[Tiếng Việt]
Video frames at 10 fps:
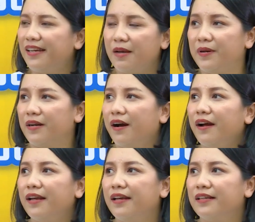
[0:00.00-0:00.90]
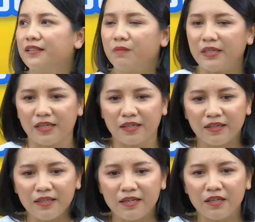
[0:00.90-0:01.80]
cái bờ riêng ói xong bây ta cái
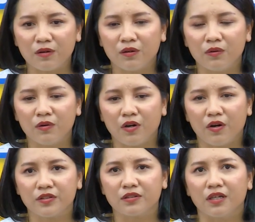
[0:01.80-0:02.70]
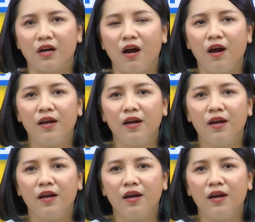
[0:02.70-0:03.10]
riêng nó không cost từng ói